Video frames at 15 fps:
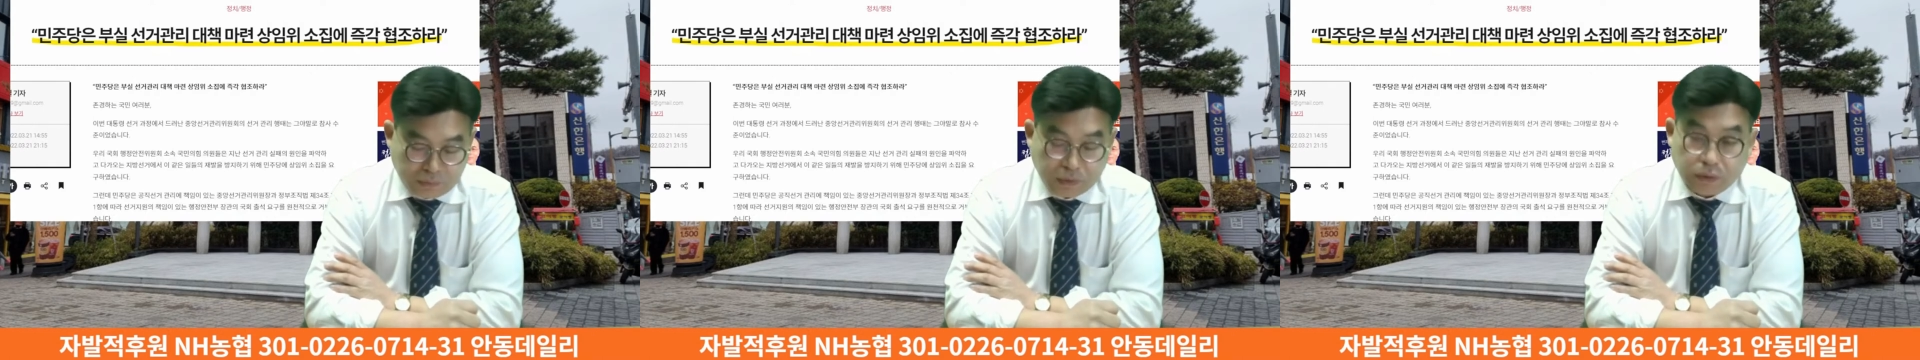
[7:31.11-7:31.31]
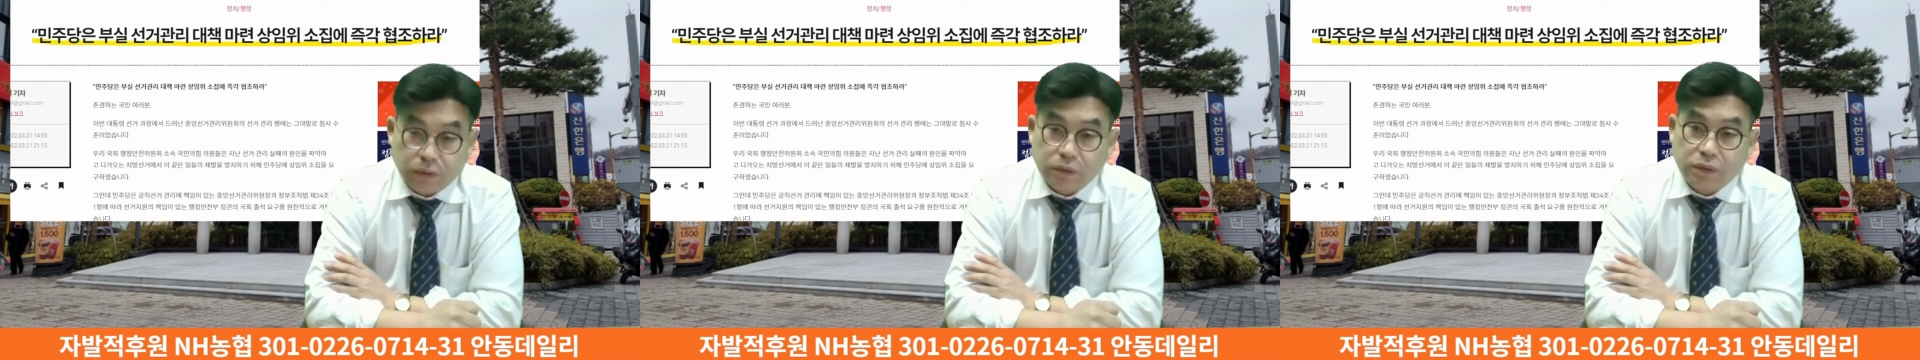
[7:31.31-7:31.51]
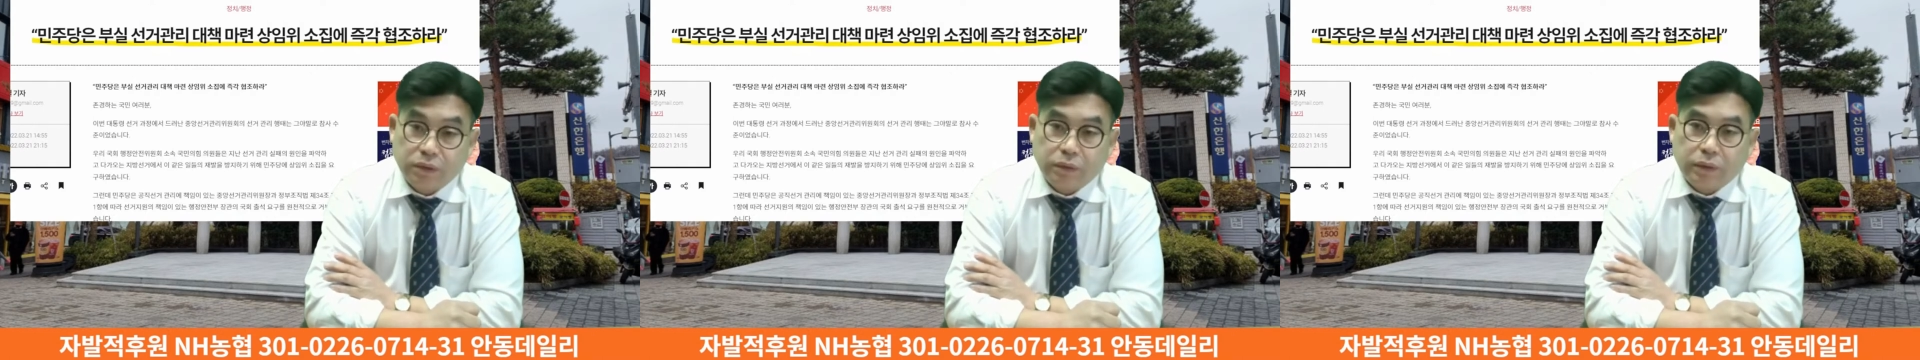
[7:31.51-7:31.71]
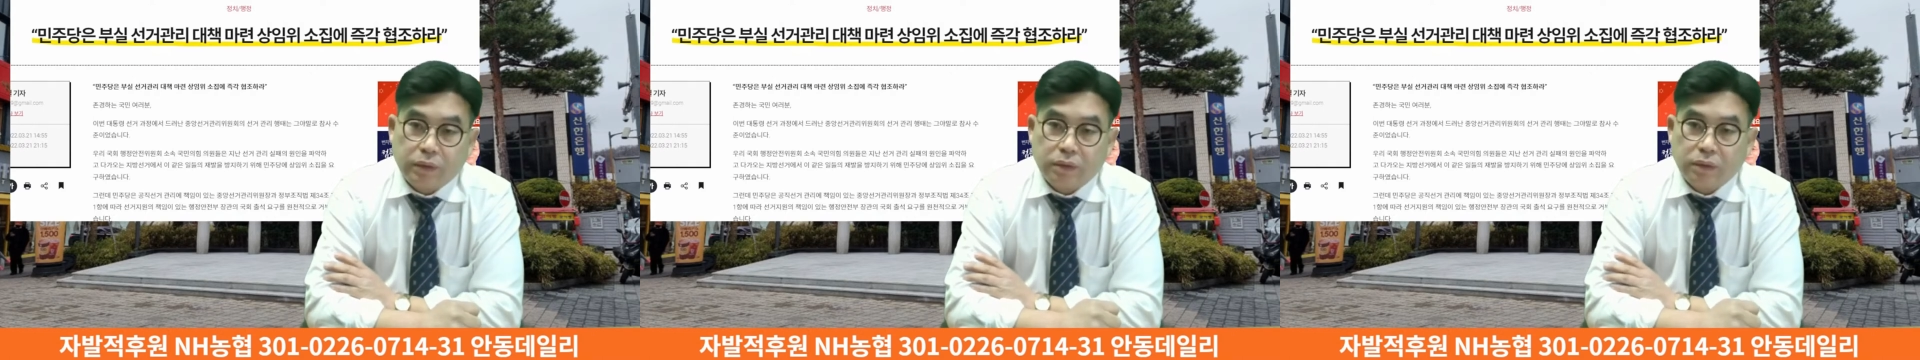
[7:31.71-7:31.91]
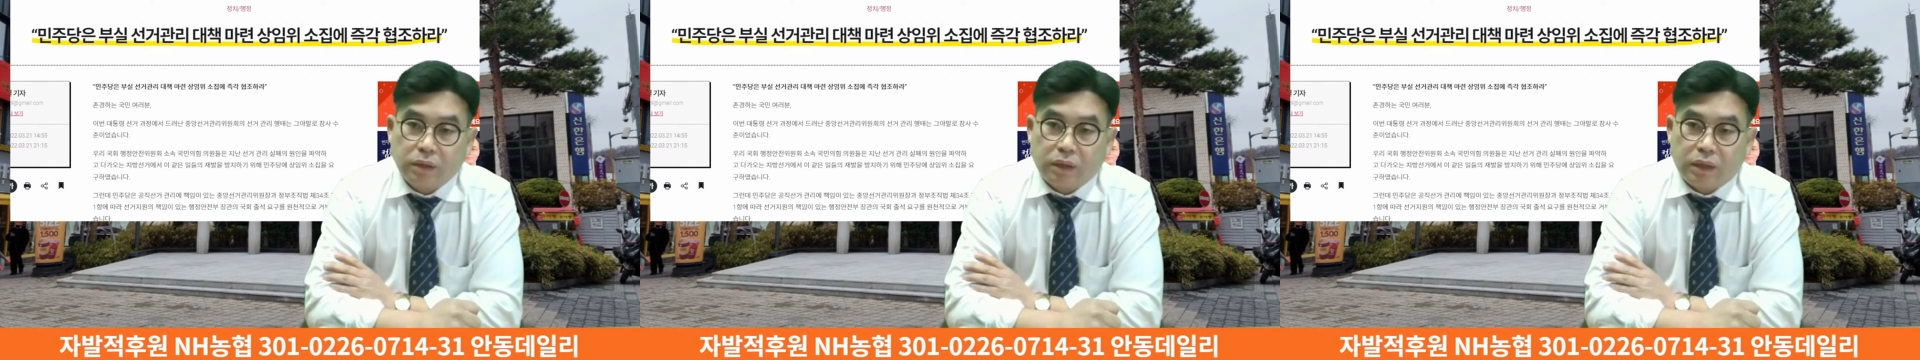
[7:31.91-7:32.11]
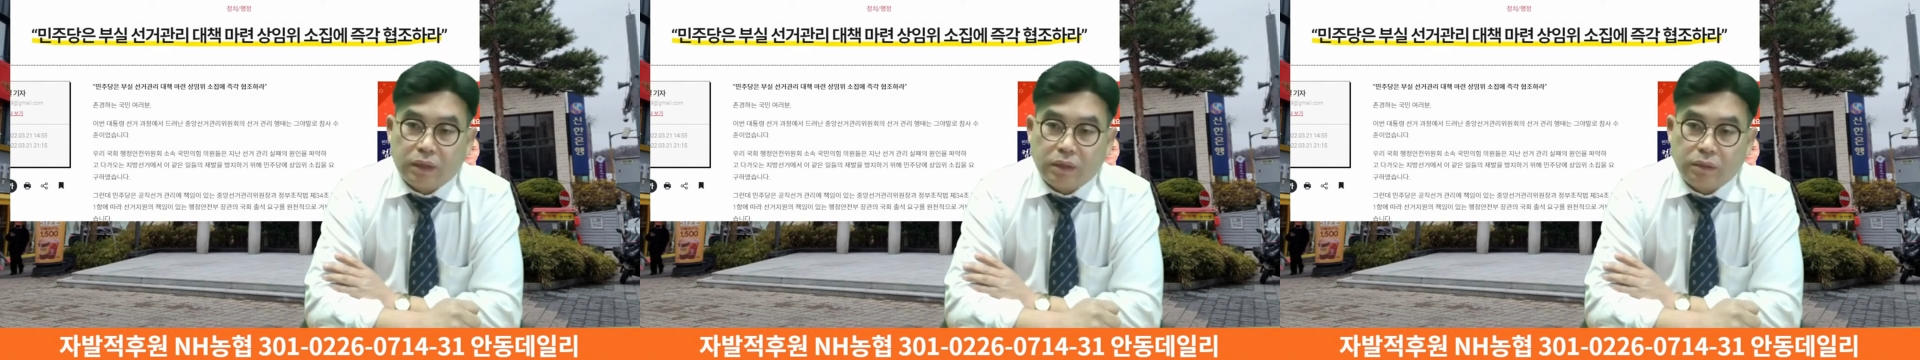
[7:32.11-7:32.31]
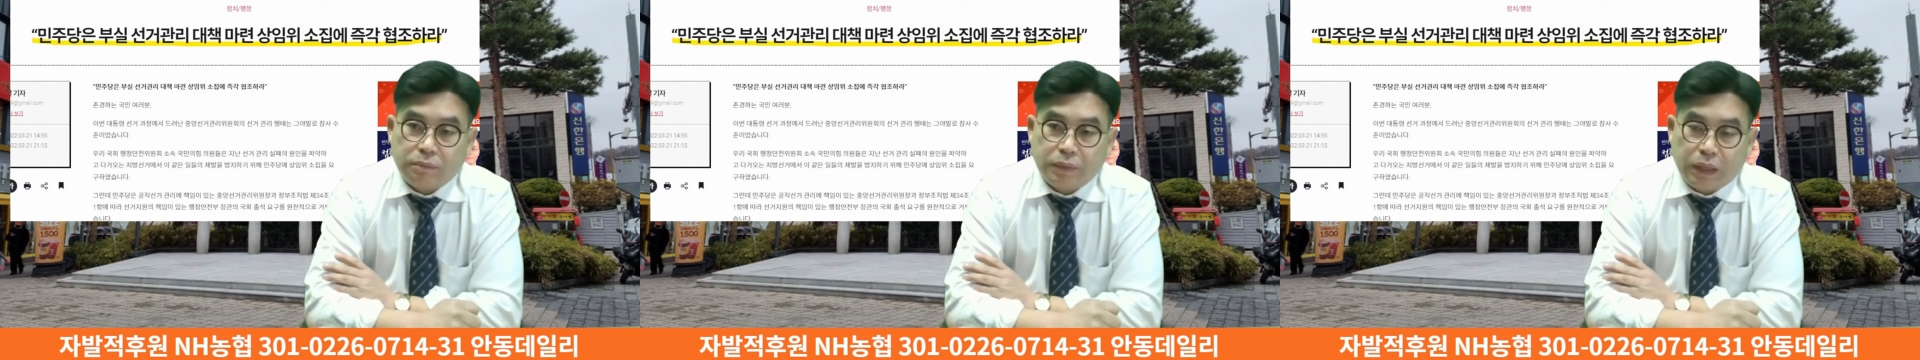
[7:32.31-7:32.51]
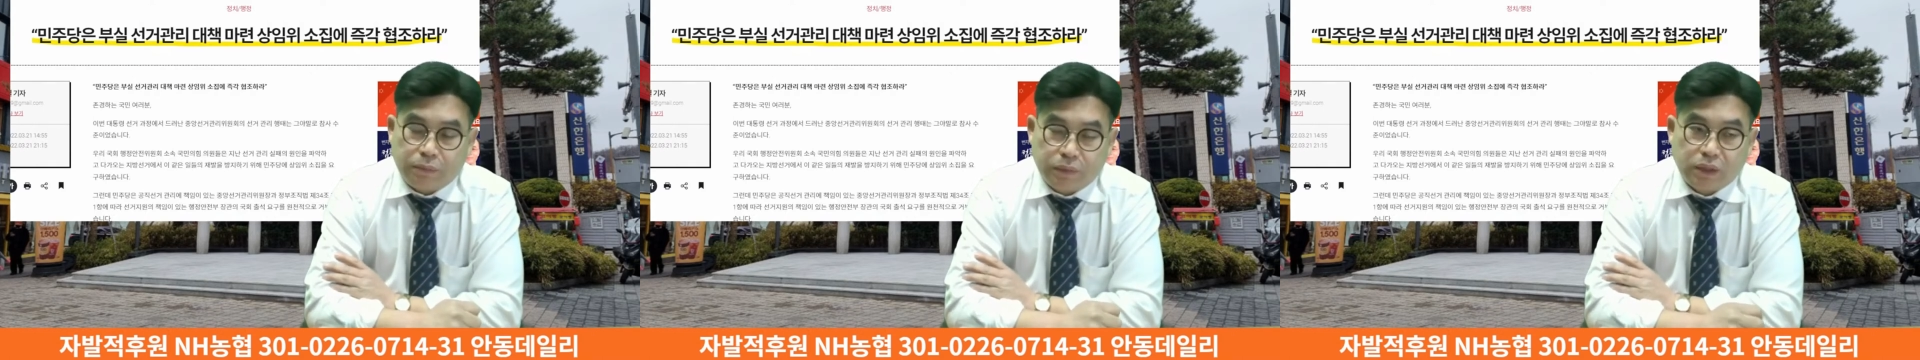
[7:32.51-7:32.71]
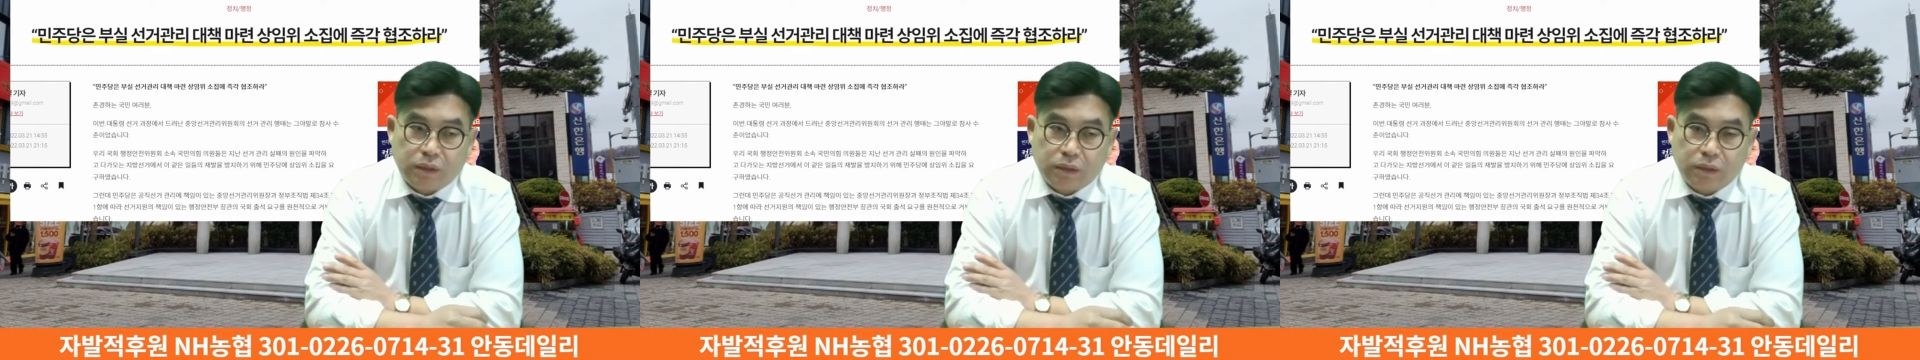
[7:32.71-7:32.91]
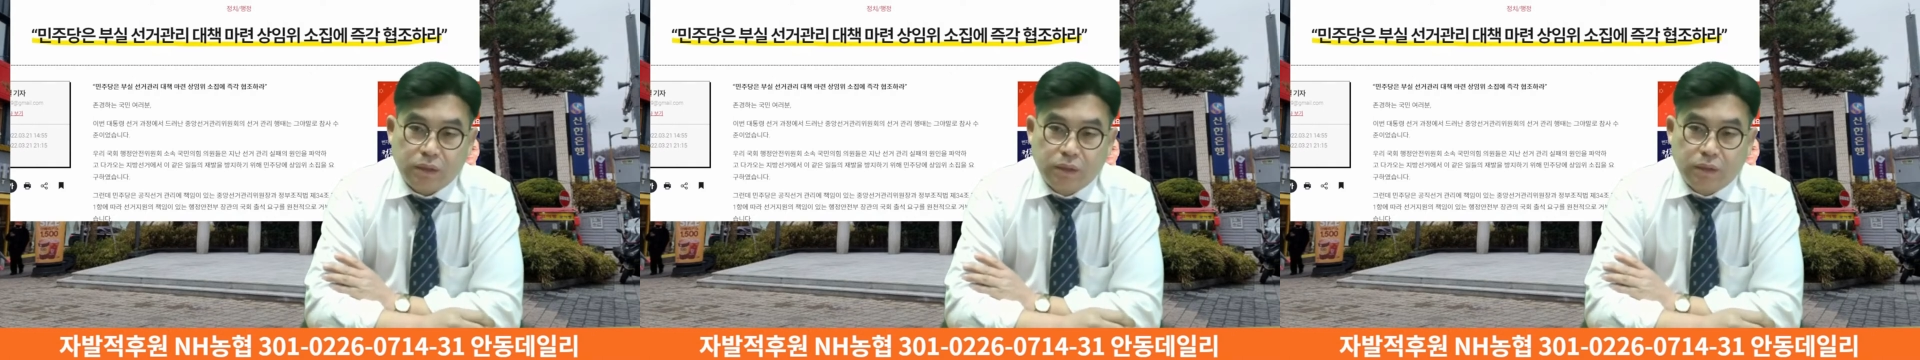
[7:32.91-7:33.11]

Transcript: 이, 아, 아마